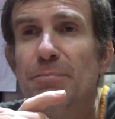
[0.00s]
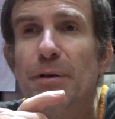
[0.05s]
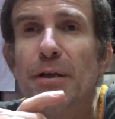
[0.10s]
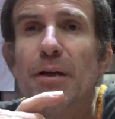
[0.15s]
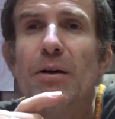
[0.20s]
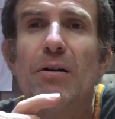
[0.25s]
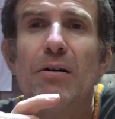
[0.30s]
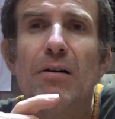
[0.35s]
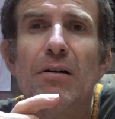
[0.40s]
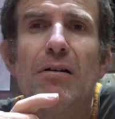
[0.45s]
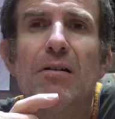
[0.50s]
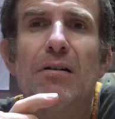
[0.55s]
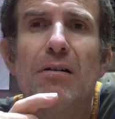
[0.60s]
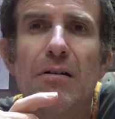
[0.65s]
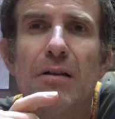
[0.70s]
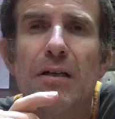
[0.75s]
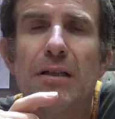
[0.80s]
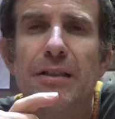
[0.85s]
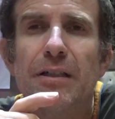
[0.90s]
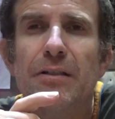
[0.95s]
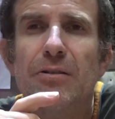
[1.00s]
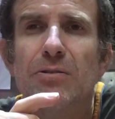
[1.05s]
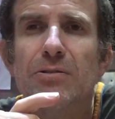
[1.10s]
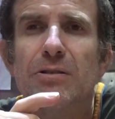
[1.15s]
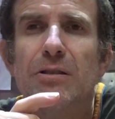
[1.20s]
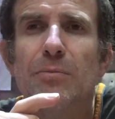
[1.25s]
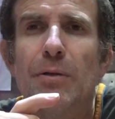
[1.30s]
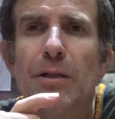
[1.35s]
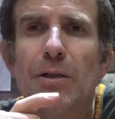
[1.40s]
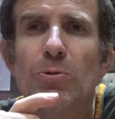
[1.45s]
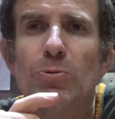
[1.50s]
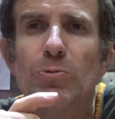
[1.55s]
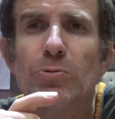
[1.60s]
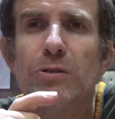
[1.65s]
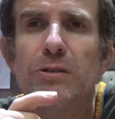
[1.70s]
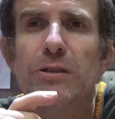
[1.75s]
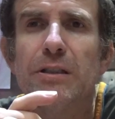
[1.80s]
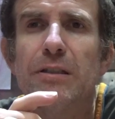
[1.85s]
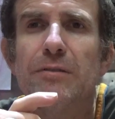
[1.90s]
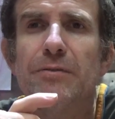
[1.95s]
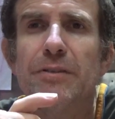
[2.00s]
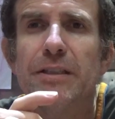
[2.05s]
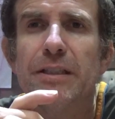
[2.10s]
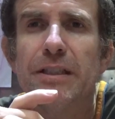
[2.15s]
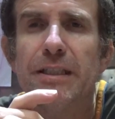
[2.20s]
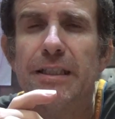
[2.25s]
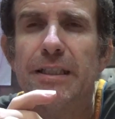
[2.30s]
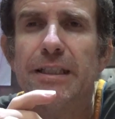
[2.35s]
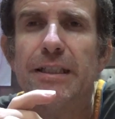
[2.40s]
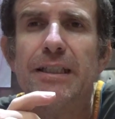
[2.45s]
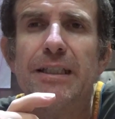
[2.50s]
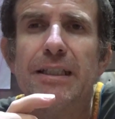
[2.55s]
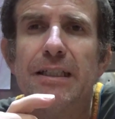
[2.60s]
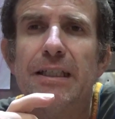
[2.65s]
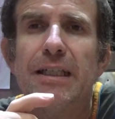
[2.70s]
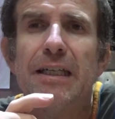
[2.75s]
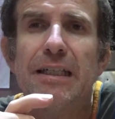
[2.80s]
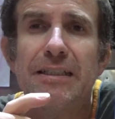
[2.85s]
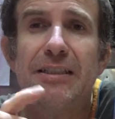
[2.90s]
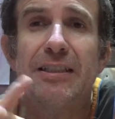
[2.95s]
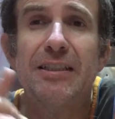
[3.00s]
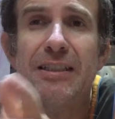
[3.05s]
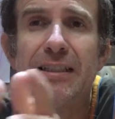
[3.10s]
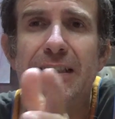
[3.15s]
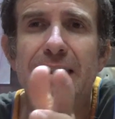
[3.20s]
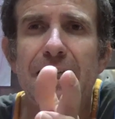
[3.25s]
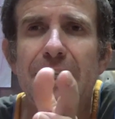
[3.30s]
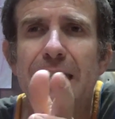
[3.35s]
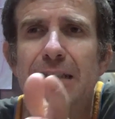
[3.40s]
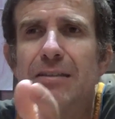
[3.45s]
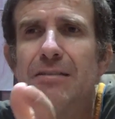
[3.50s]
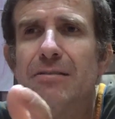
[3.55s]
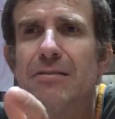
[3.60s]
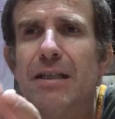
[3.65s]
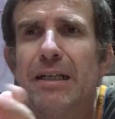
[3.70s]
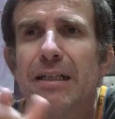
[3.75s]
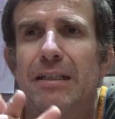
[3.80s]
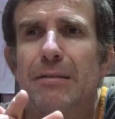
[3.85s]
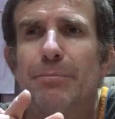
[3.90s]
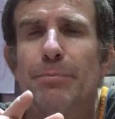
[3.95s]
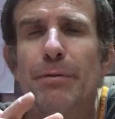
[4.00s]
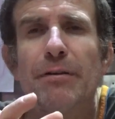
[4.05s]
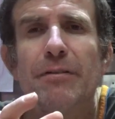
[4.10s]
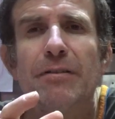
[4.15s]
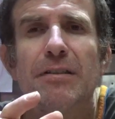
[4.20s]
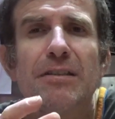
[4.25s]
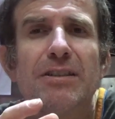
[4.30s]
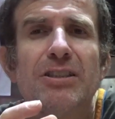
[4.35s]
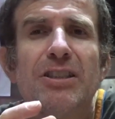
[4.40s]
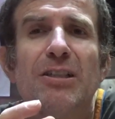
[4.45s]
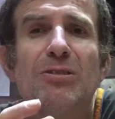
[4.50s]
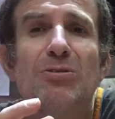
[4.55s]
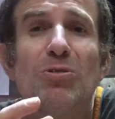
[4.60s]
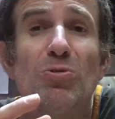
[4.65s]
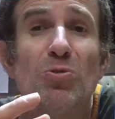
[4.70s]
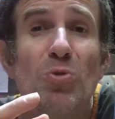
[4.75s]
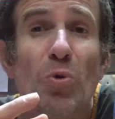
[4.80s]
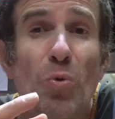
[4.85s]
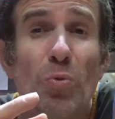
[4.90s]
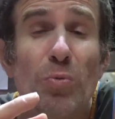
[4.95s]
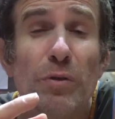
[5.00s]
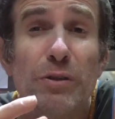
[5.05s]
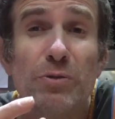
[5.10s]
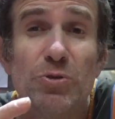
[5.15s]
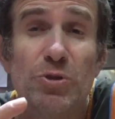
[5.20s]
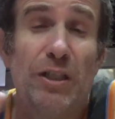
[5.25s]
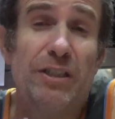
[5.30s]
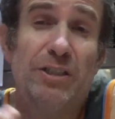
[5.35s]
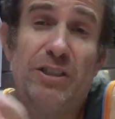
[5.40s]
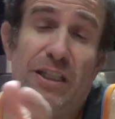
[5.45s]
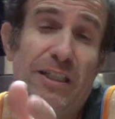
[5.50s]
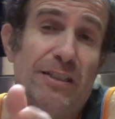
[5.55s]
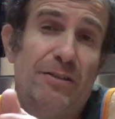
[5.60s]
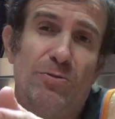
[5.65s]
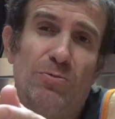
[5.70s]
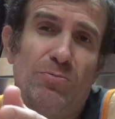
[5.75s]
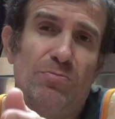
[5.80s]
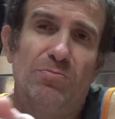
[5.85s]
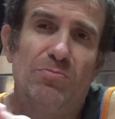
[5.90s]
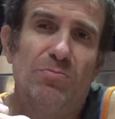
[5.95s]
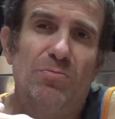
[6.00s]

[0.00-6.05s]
però è una cosa bella utile da vedere e ti ringraziano anche per aver scelto il nome, cioè scelto,